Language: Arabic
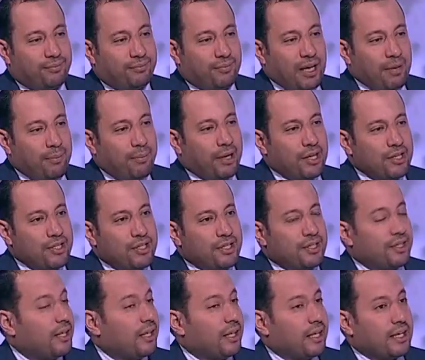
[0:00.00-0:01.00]

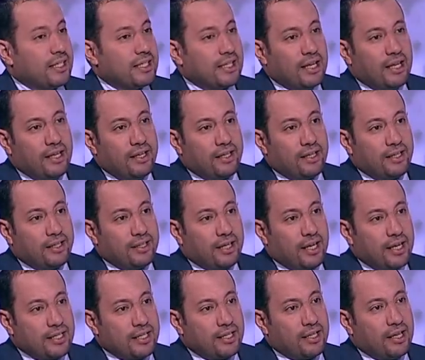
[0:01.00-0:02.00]
ابرز الخسائر التي
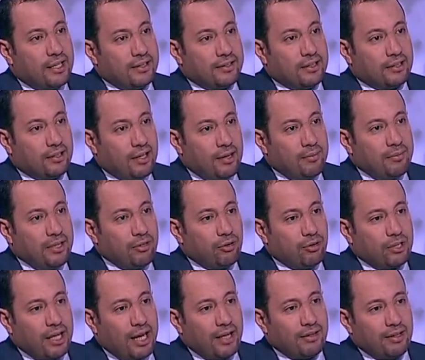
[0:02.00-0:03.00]
خسرها النظام
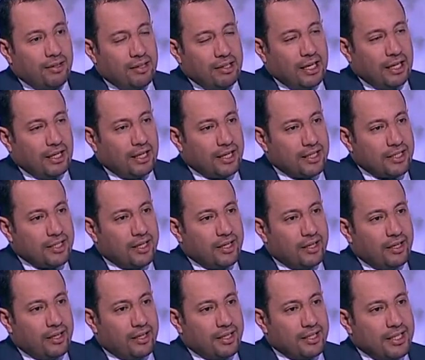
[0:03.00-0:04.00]
لانه تحدثنا عن
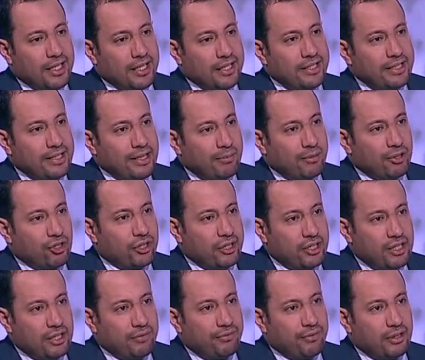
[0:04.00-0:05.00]
الخسائر الانسانيه
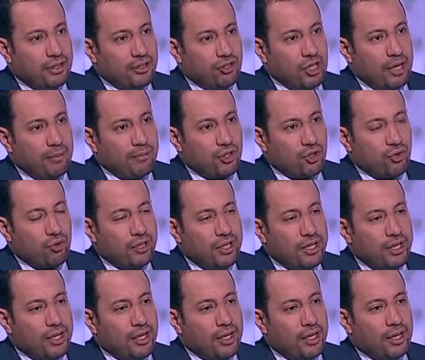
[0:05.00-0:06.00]
البشريه في الشعب
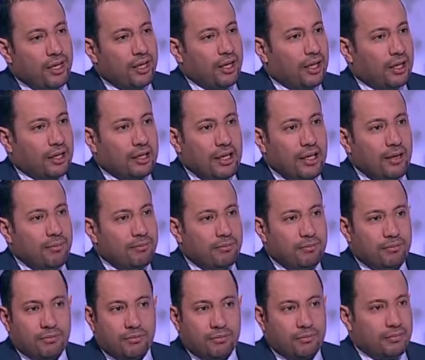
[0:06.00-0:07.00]
السوري ارقام
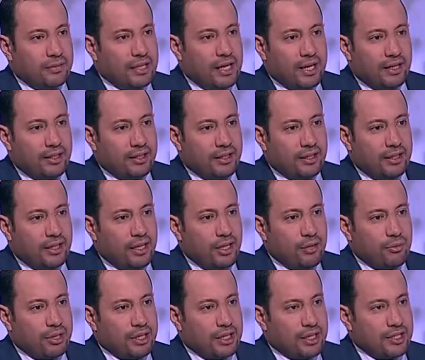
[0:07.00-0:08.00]
يعني لا
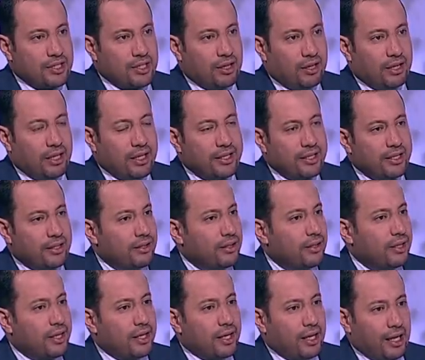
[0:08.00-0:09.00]
يمكن احصائها لكن
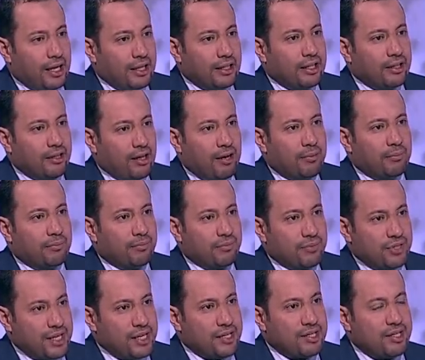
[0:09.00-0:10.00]
النظام
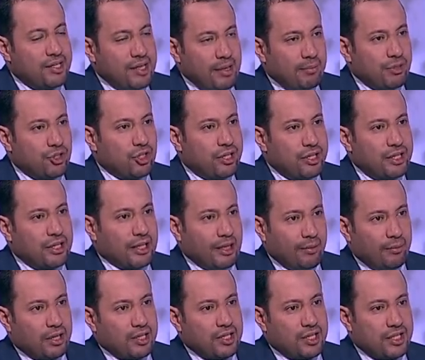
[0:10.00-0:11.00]
سياسيا بشريا
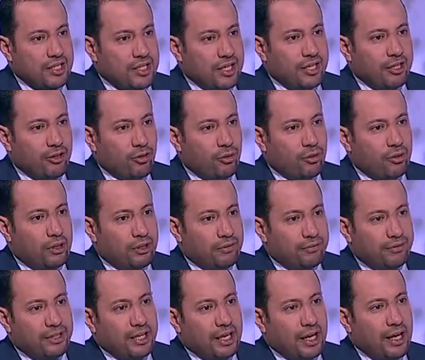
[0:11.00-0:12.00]
ابرز خسائره
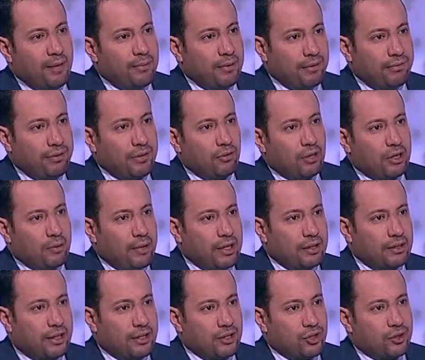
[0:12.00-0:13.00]
في عام
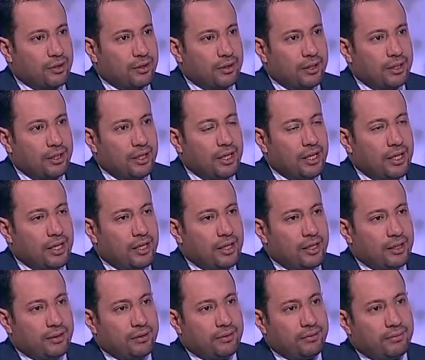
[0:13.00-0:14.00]
2014 يعني
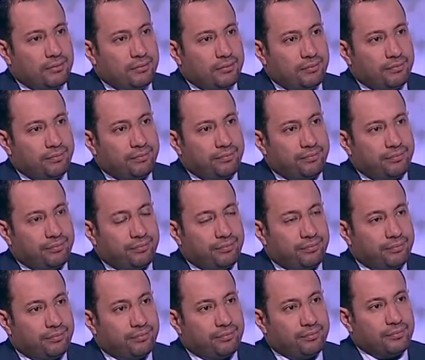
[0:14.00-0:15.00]
هذه يصعب
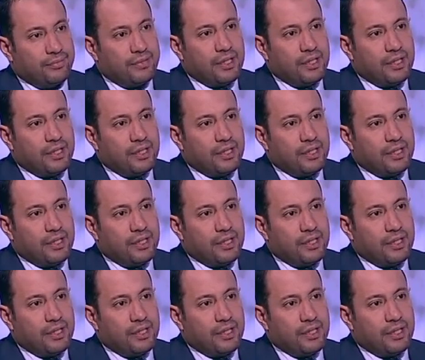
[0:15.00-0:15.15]
تعدادها